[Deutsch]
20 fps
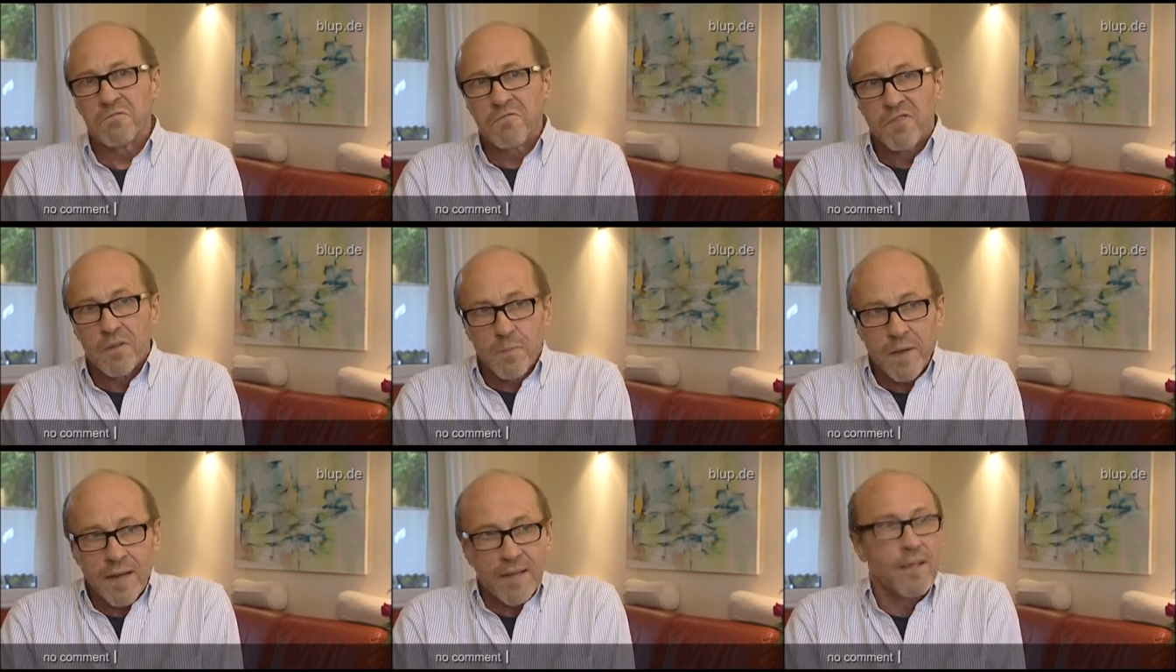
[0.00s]

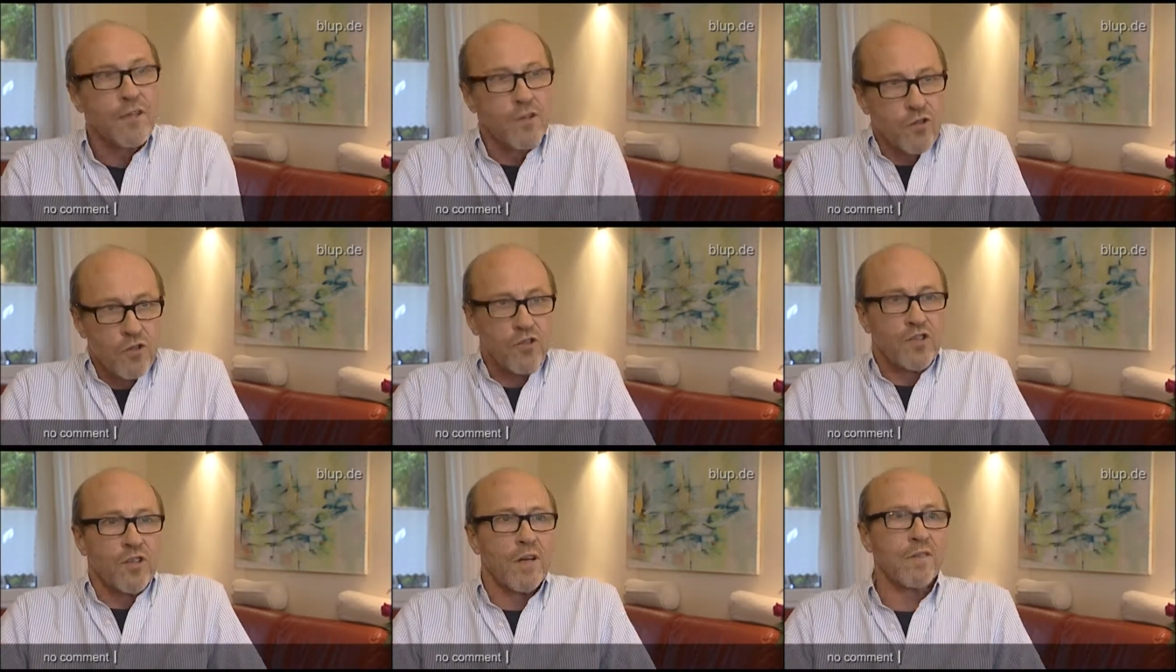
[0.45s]

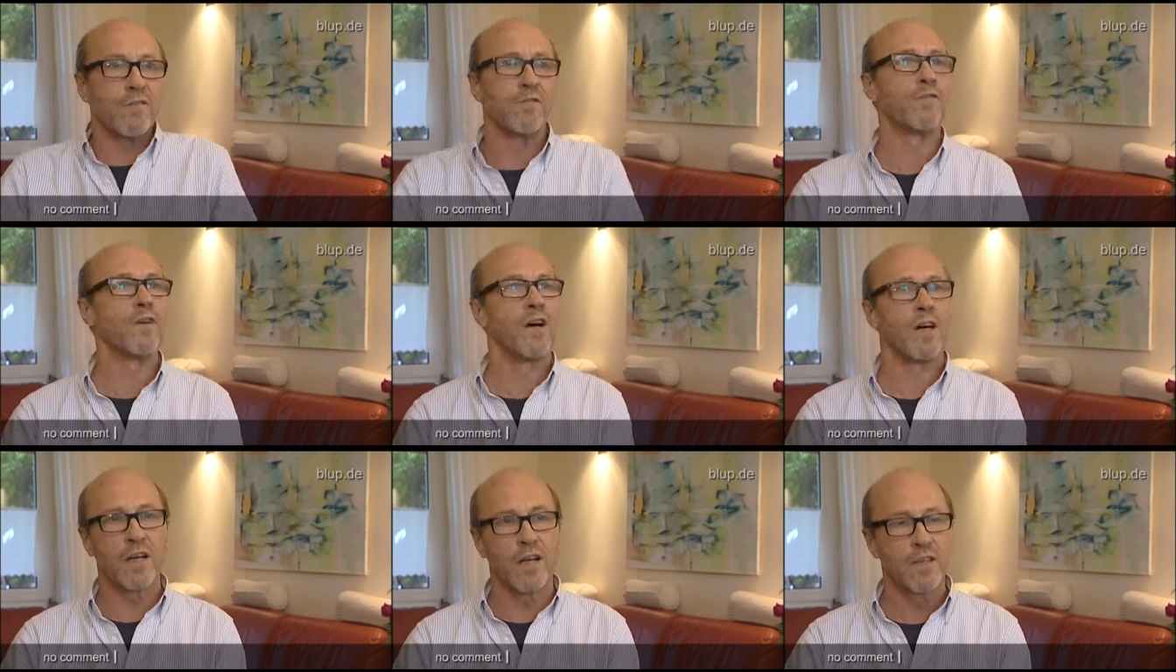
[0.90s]
vermeintliche Chef
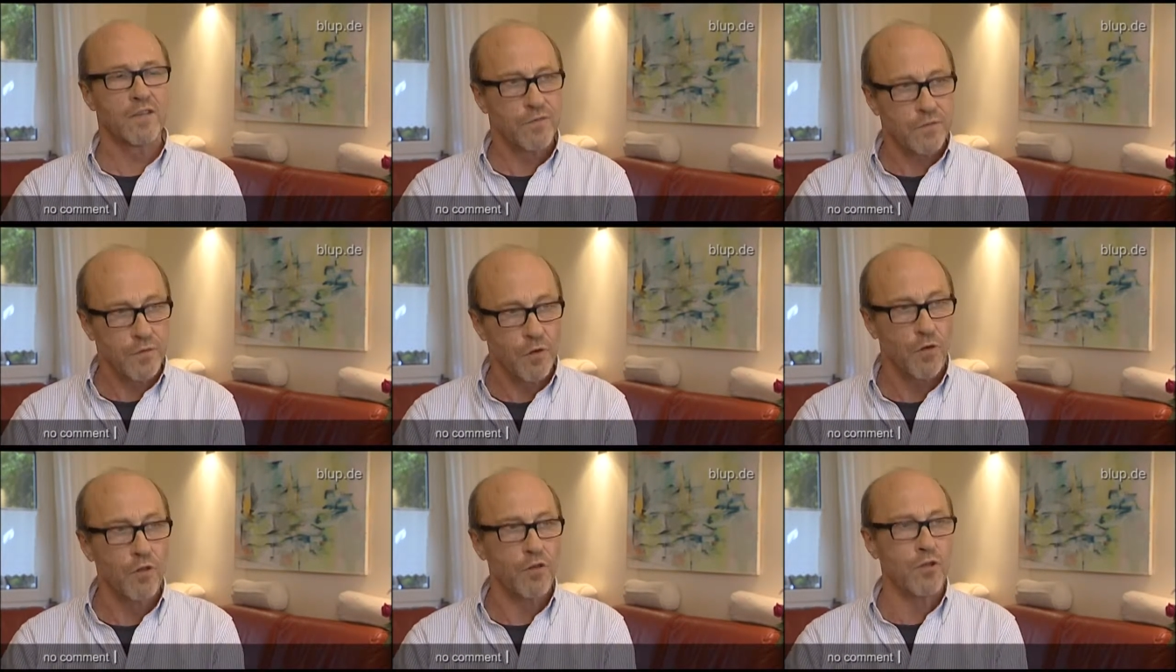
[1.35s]
war ganz
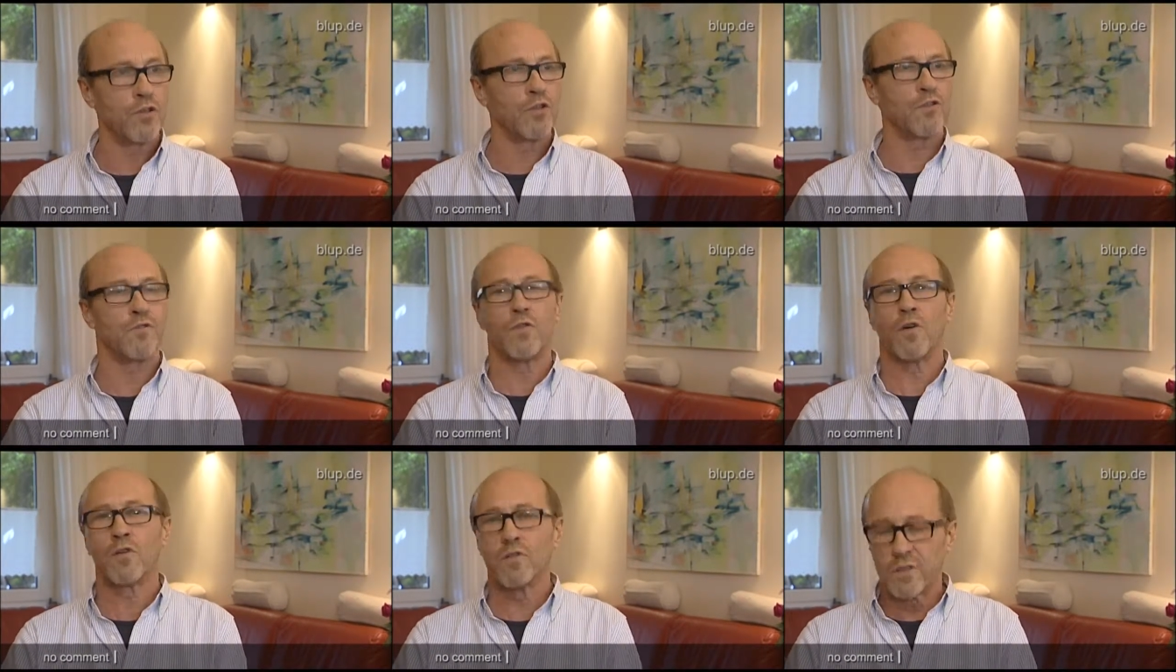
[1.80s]

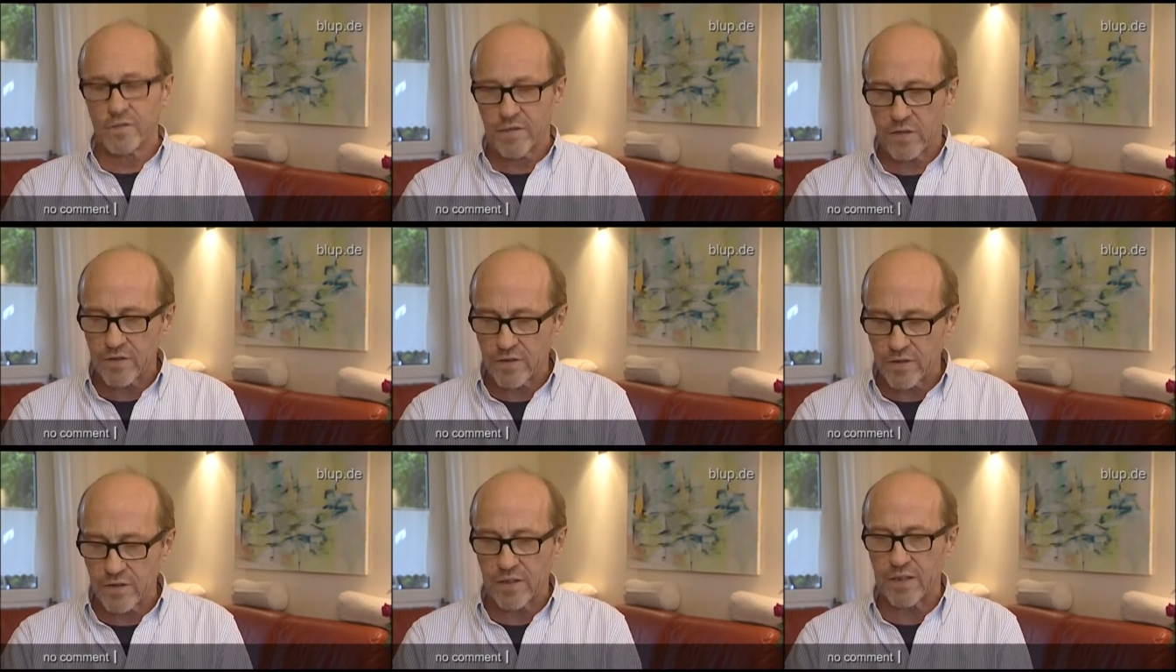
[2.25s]
freundlich, wollen Sie
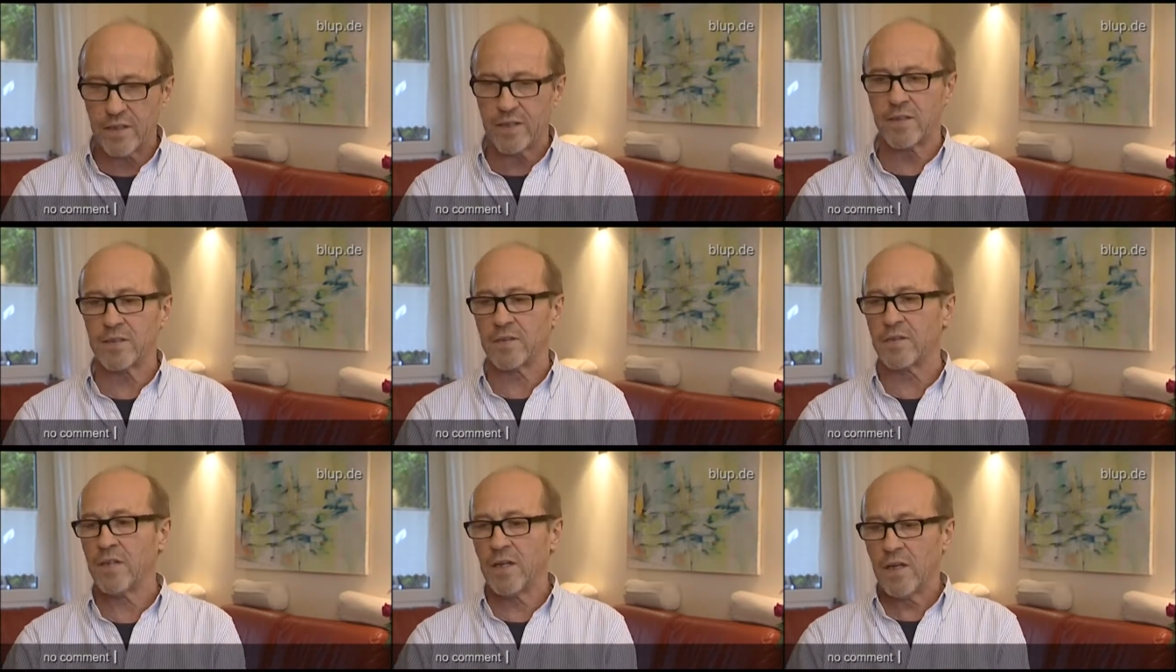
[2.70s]
was
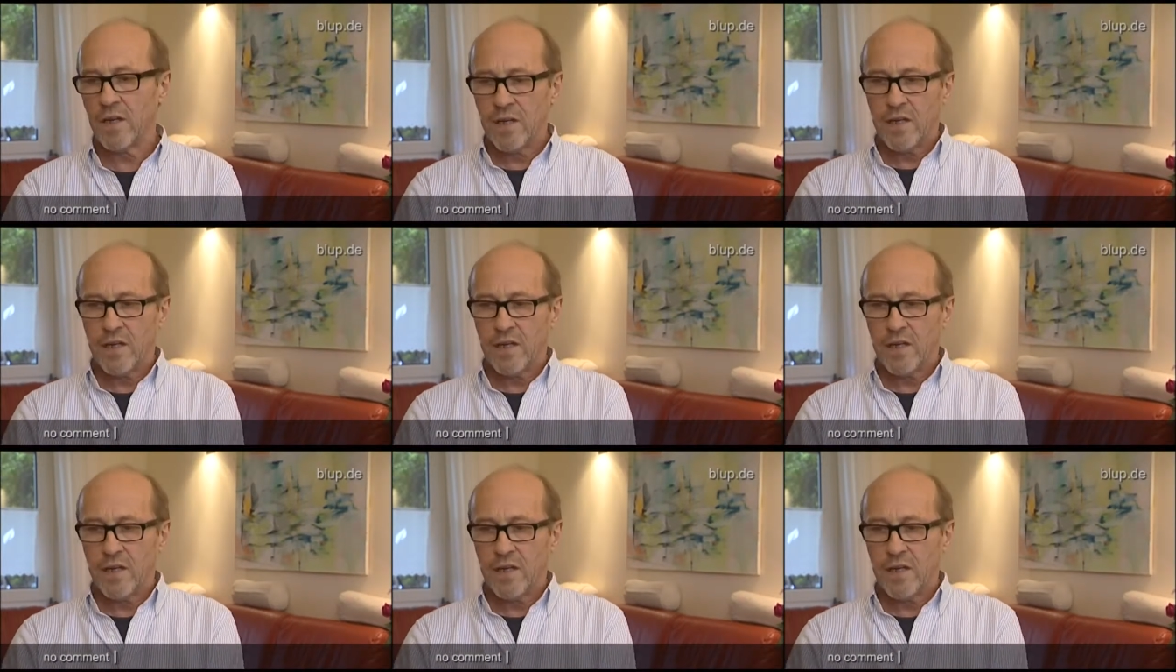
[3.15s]
trinken,